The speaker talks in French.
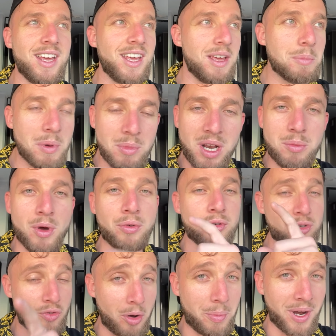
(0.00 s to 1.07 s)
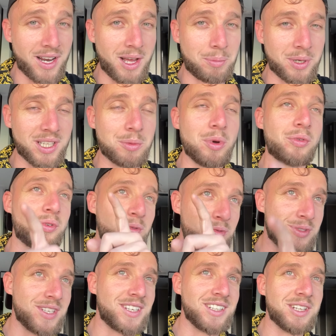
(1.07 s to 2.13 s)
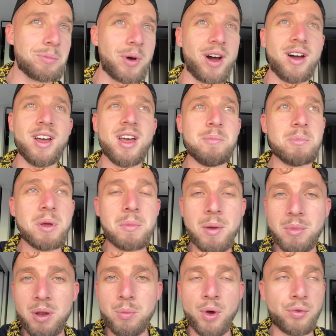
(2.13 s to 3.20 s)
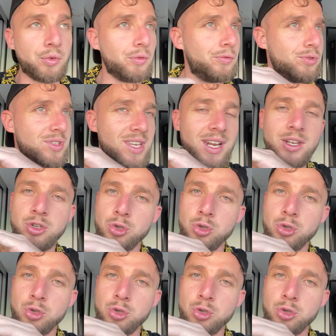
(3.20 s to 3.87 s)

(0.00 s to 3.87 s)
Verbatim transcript: Et même les meufs, je vais en parler après des meufs, vous inquiétez pas. Mais même les meufs, vous allez être